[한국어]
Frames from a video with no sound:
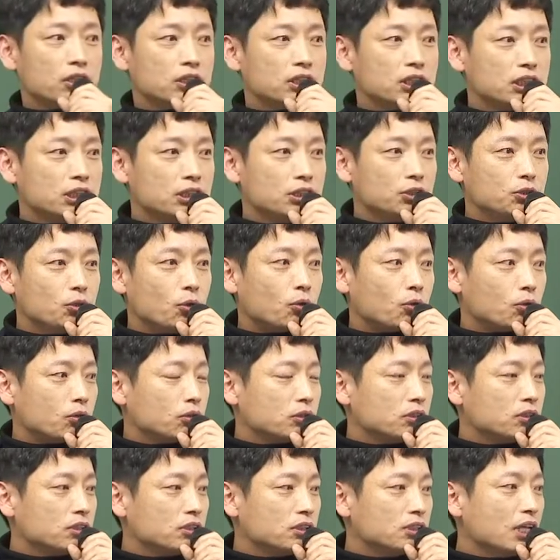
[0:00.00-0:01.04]
친족,
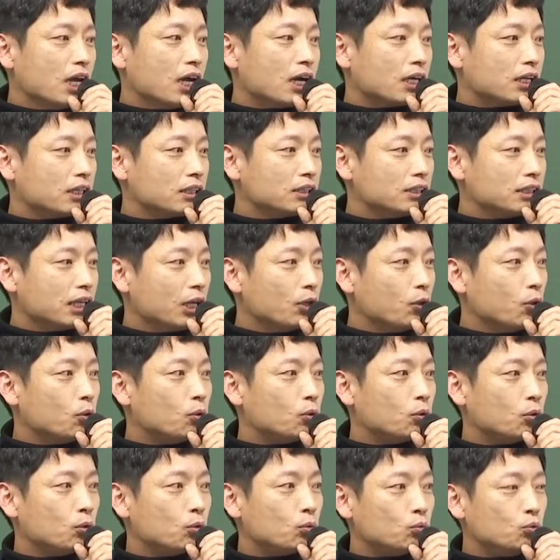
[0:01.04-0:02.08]
승낙,
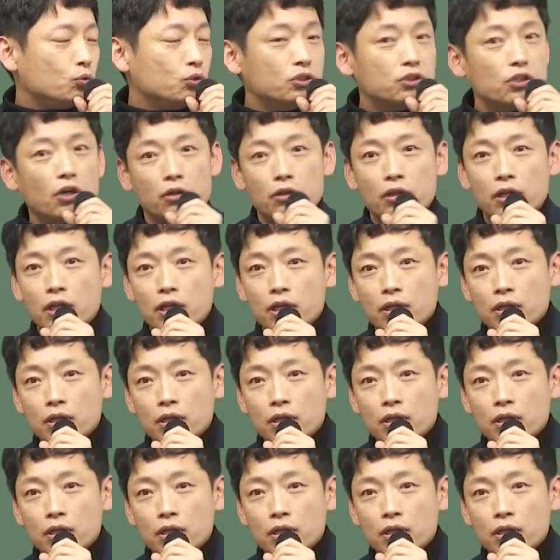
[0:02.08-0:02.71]
사용, 운전